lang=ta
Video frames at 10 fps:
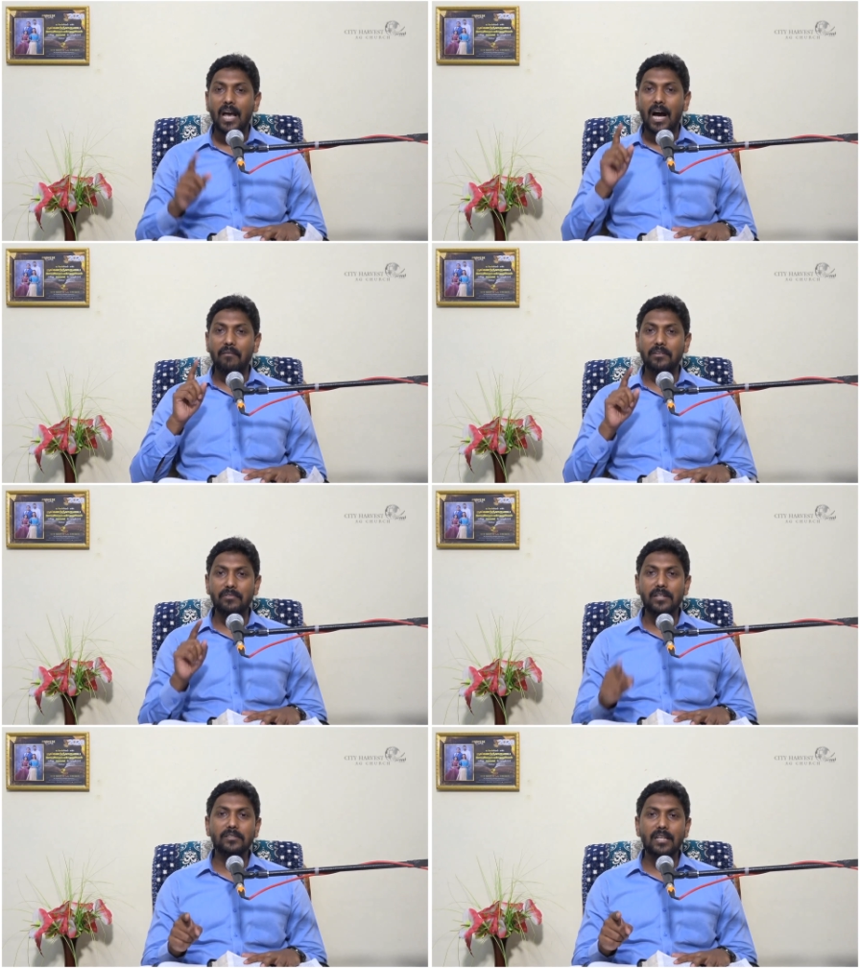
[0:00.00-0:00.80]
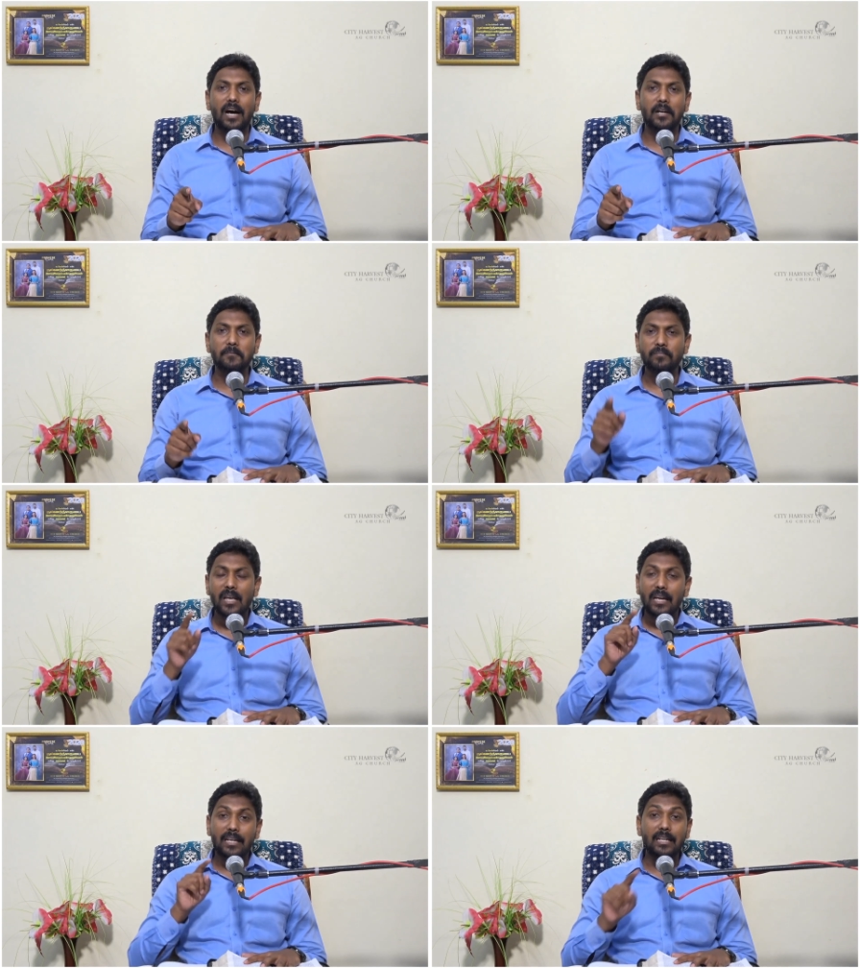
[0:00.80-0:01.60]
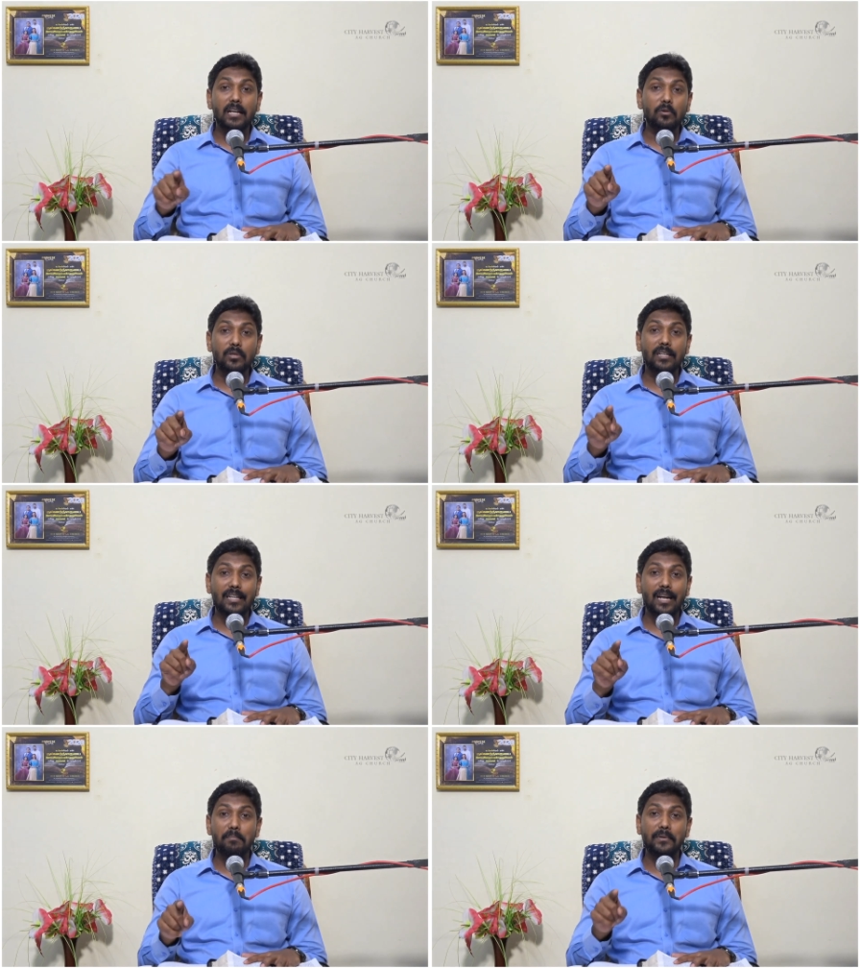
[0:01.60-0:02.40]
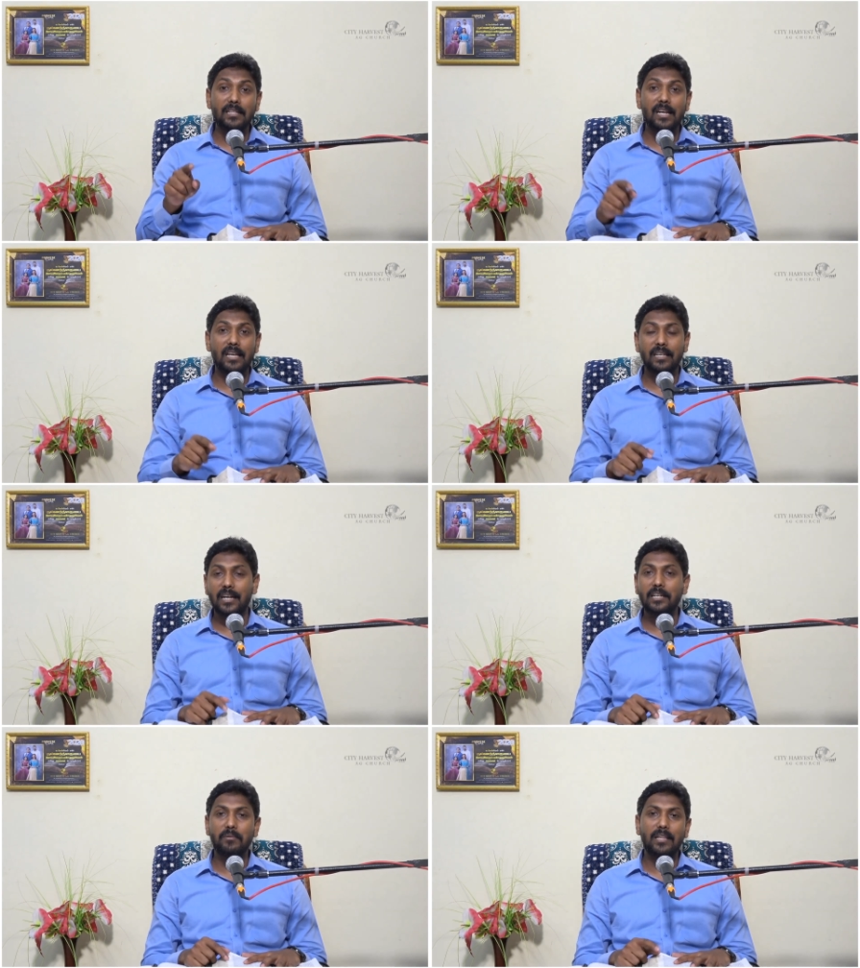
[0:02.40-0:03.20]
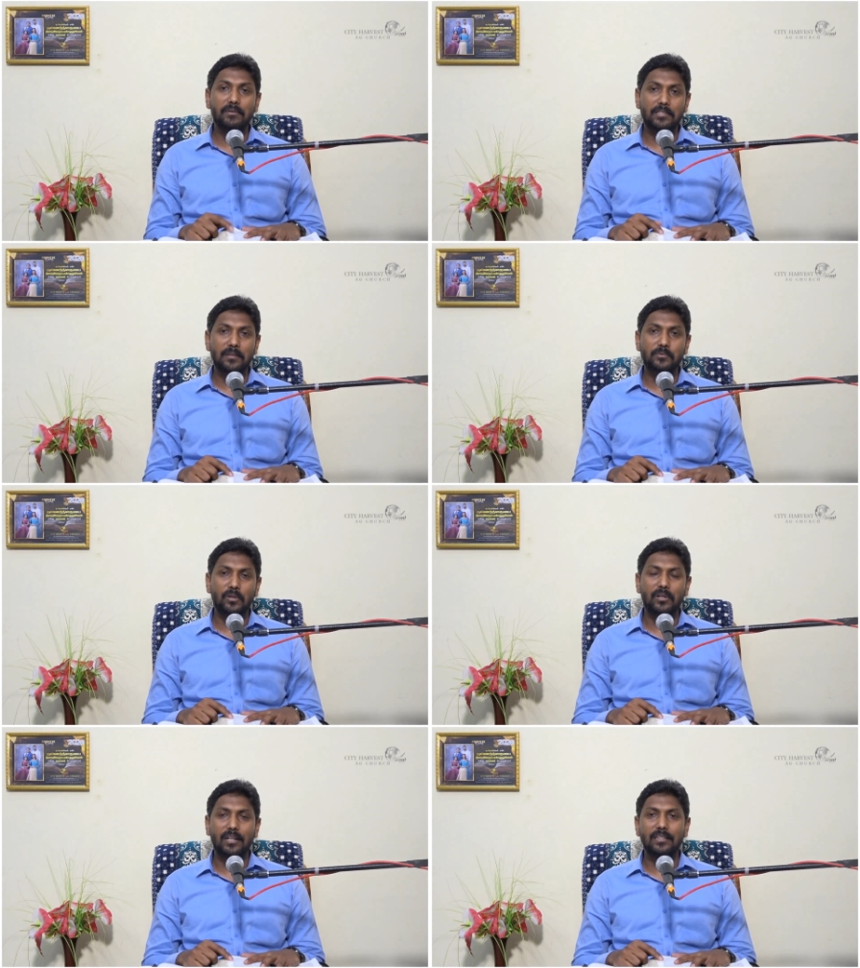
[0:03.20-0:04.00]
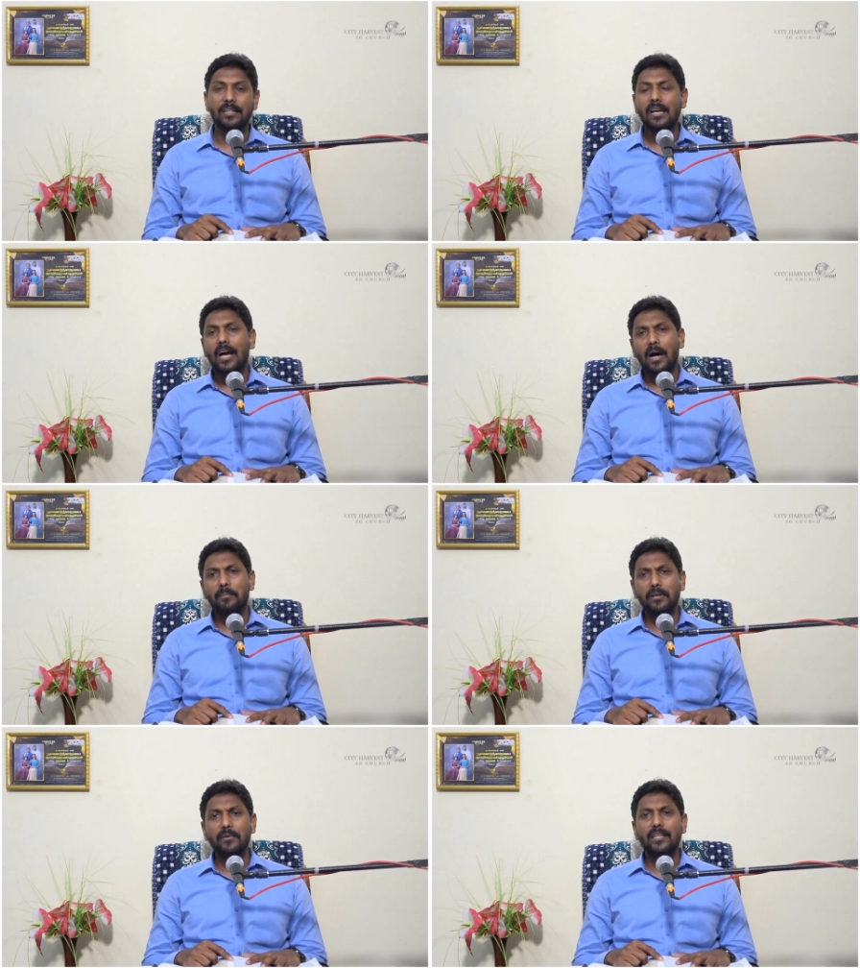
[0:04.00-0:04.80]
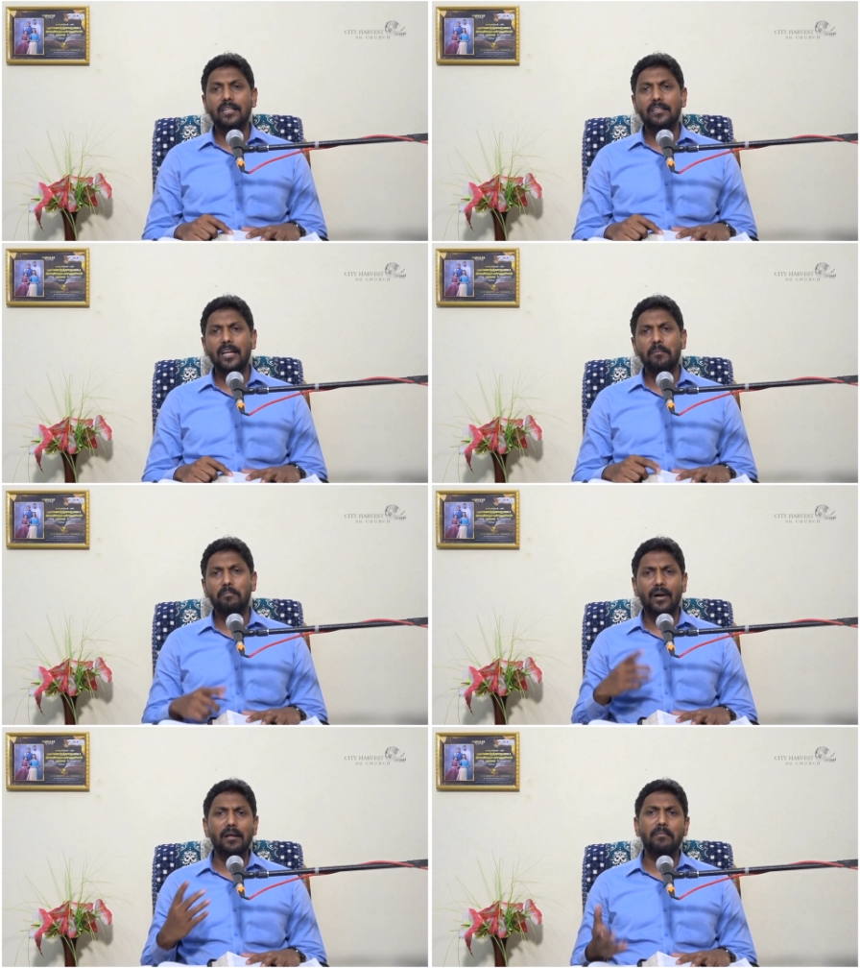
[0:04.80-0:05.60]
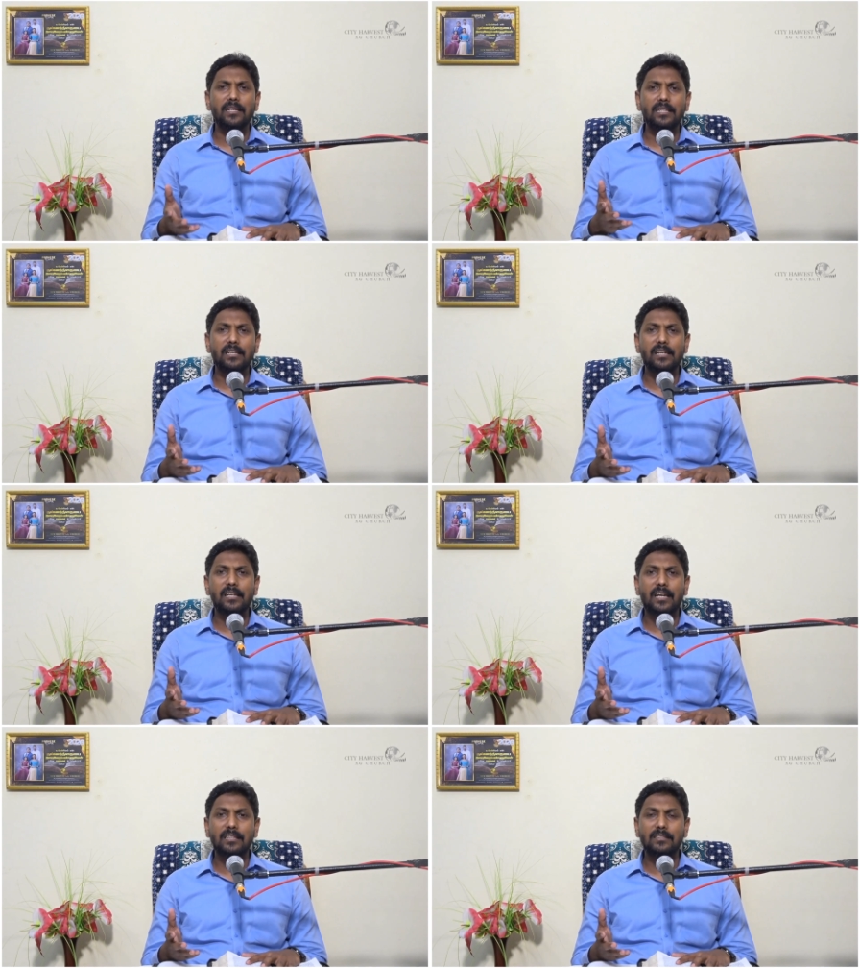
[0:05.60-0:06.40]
அவன் விழுந்தாலும் இடருண்டு கிடப்பதில்லை என்று வேதவசனம் சொல்லுகிறது அப்படி வேதத்தில் பல மனிதர்களை கர்த்தர்